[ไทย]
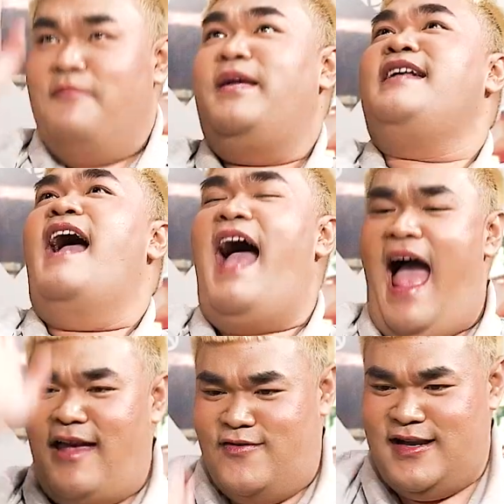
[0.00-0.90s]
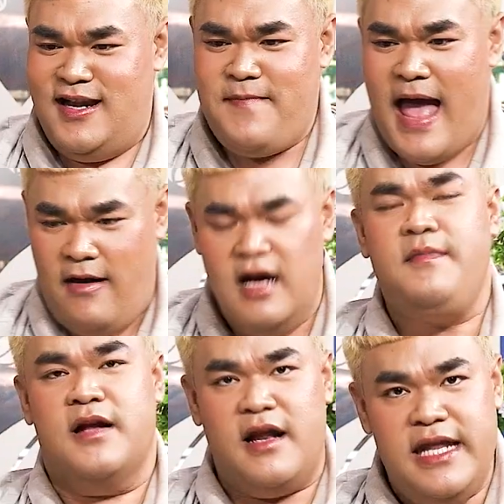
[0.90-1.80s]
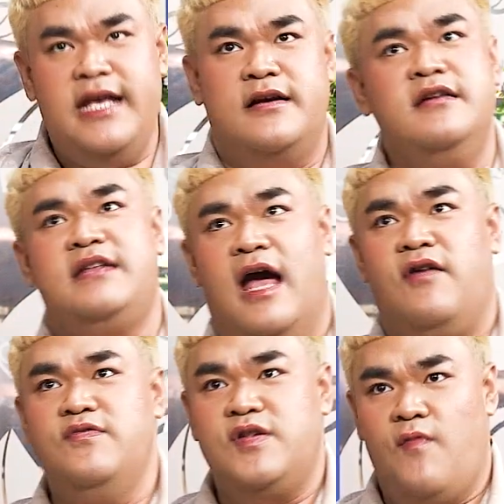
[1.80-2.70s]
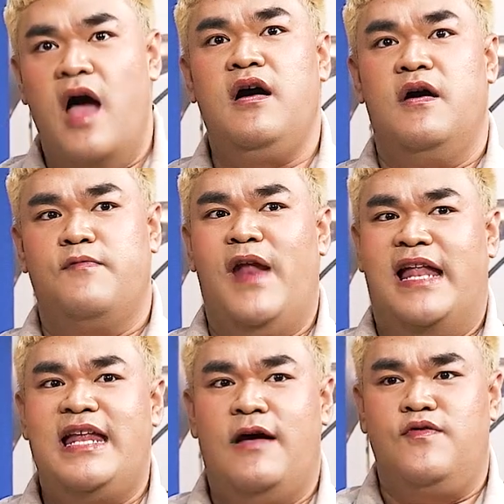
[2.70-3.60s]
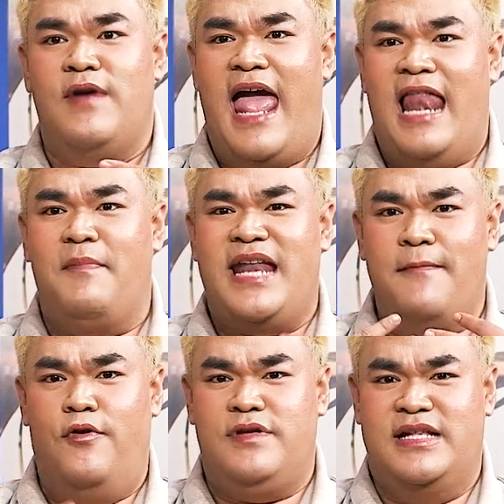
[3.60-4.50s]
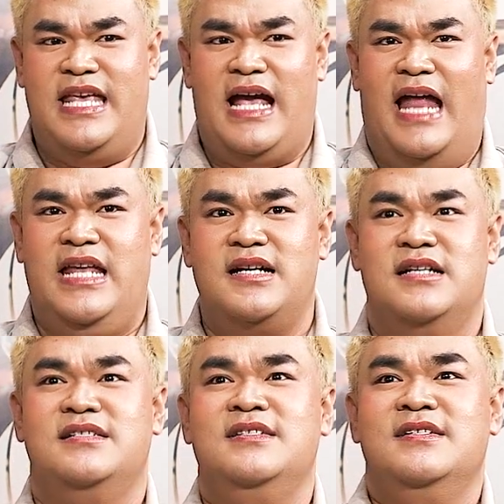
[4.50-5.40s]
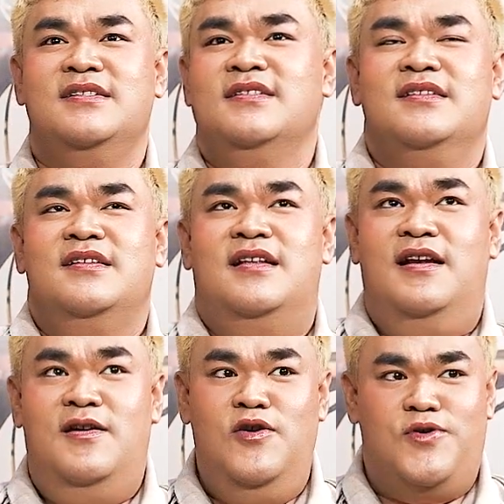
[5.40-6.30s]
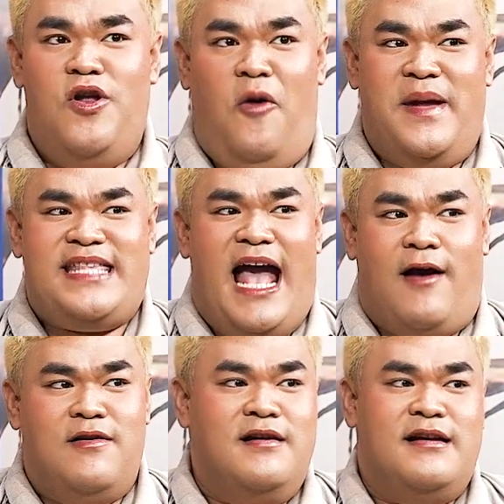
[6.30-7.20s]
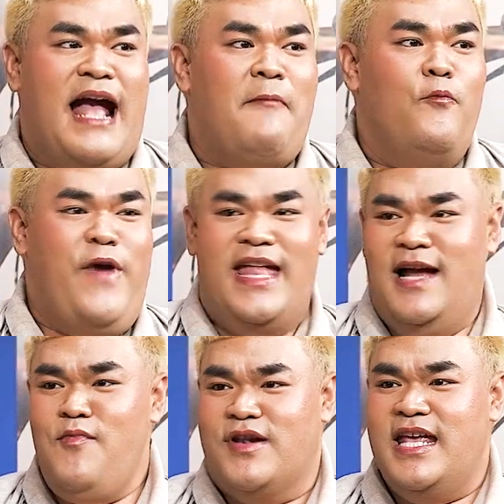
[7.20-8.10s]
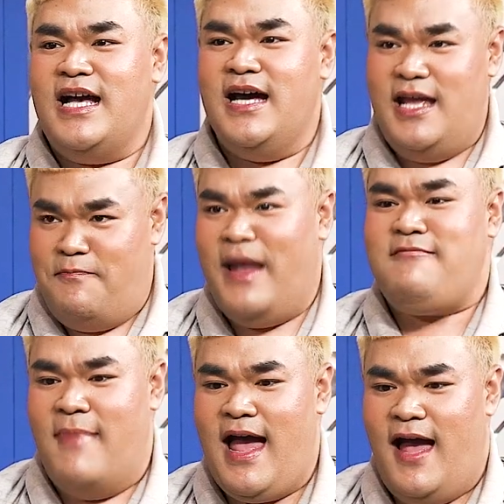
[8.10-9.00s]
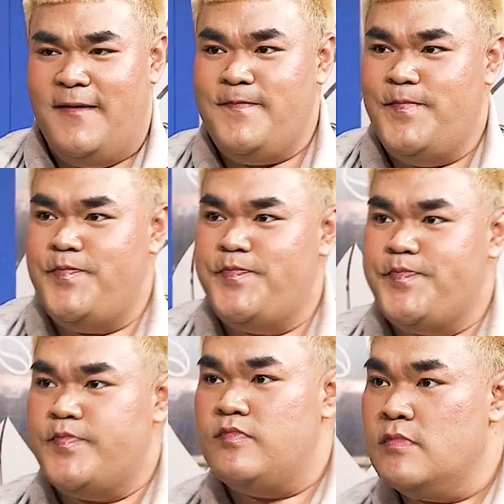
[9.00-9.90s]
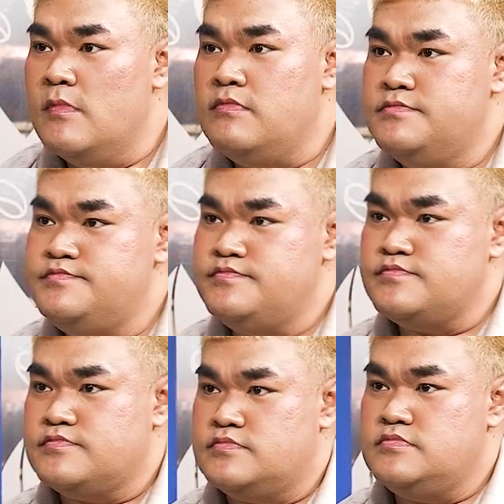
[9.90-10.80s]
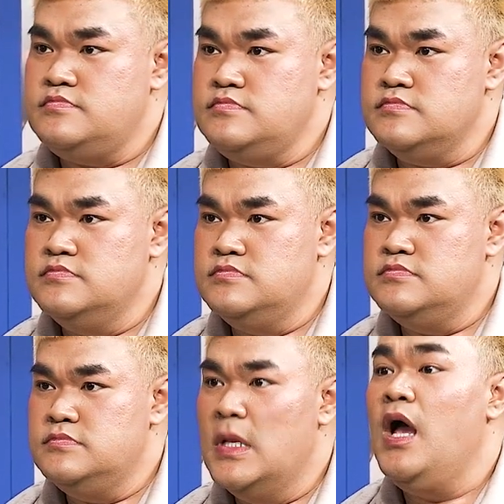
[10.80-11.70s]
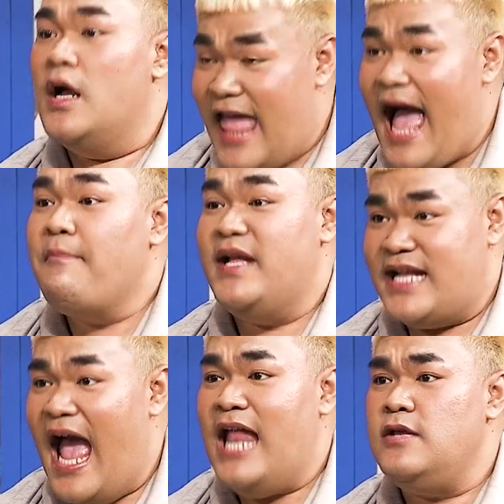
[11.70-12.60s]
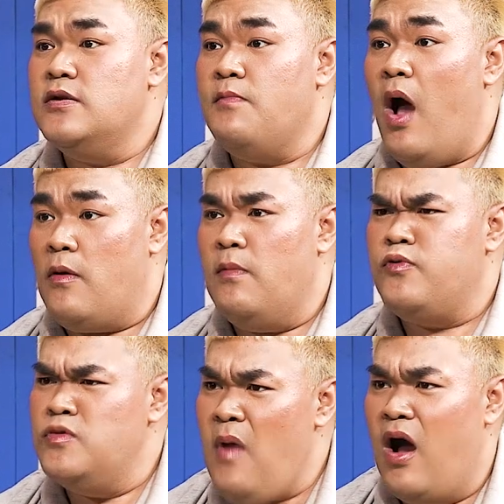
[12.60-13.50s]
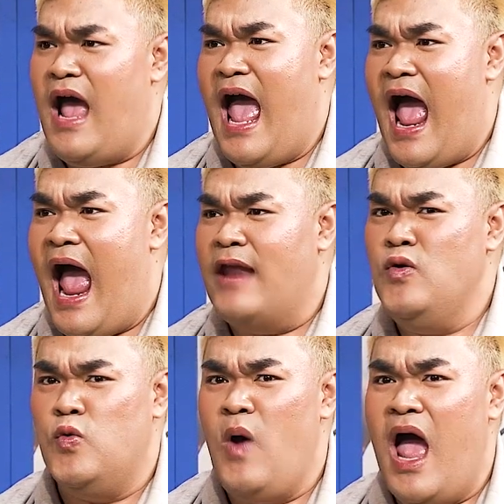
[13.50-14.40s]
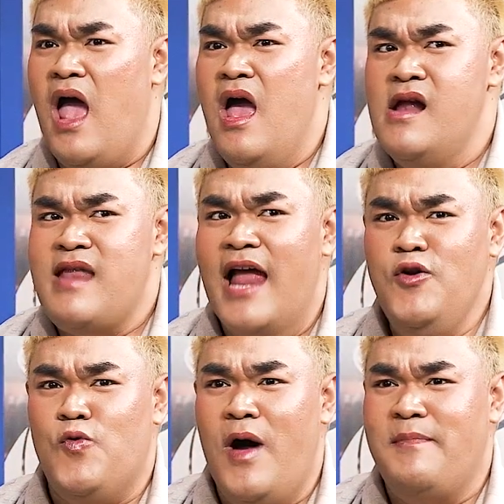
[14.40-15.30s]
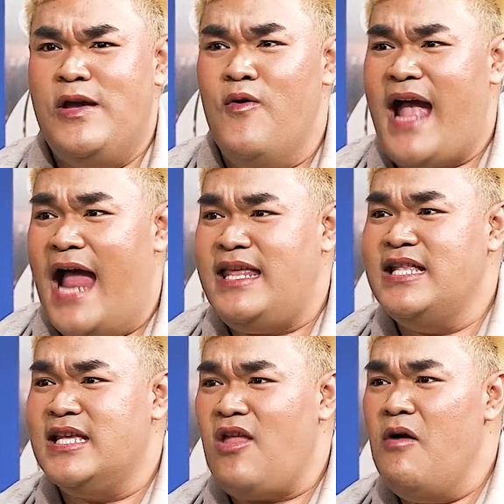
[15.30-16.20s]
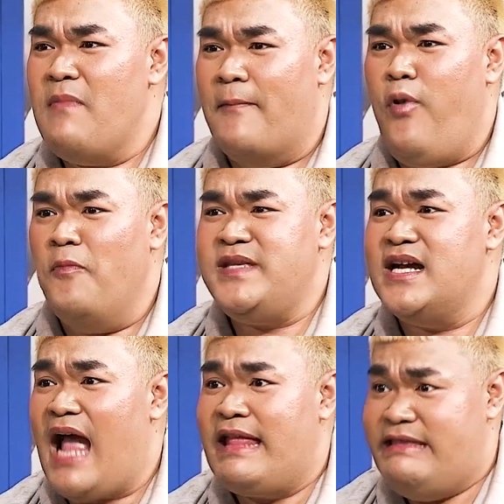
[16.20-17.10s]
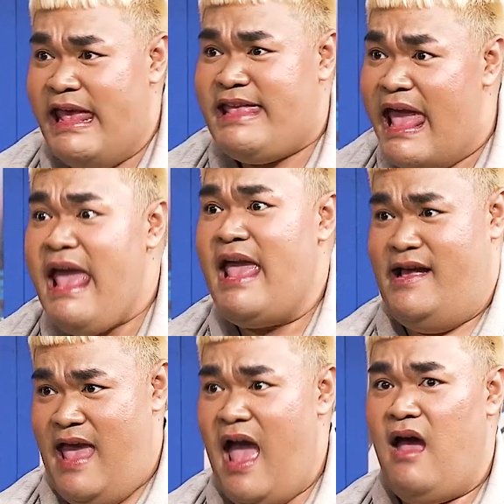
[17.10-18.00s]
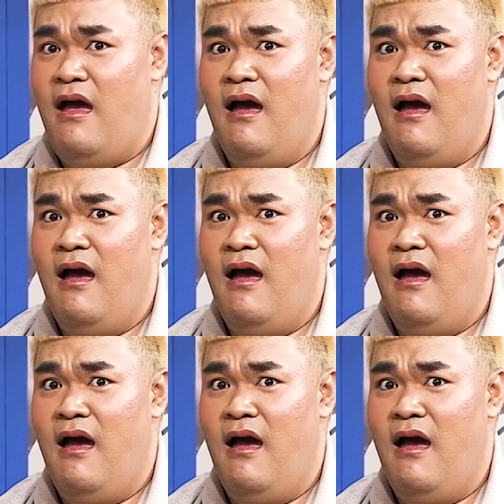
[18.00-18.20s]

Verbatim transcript: เป็นงาอยู่ตรงนี้หรือเปล่ามันก็ดีขึ้นอ่ะก็รู้สึกว่าเวลาที่เราดูแลแล้วมันได้ผลจริงๆอ่ะอันนี้คือหลุดออกไปจากกรรมเวรทั้งหมดที่เคยเป็นมาคุณหมอที่บอกว่าต้องงดท่ายากกิจกรรมถามเหมือนกันบอกคุณหมอขาหนูว่าถ้าหนูว่ามีโอกาสที่จะต้องแบบพบเจอกันเย่เย่อย่างเงี้ย